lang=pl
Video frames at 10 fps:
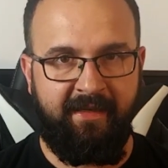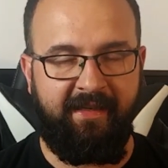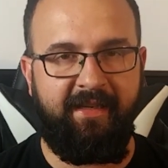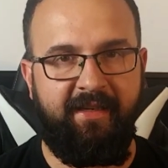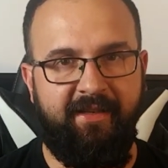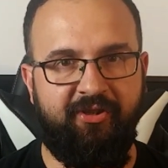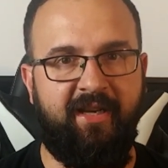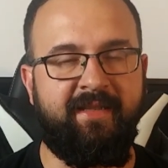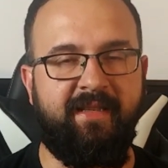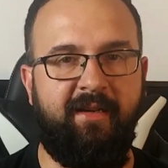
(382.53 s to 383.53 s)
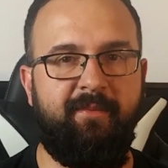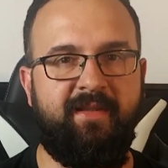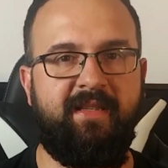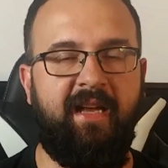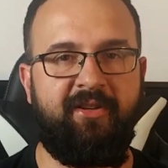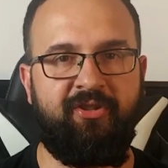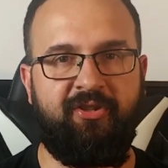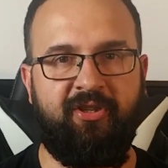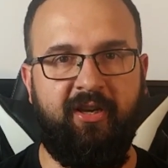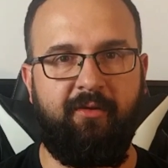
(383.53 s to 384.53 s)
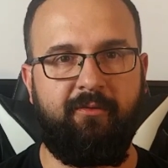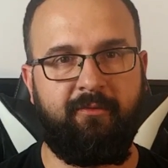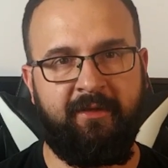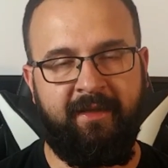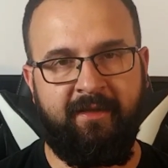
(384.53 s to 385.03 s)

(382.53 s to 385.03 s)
i czasem zdarzy się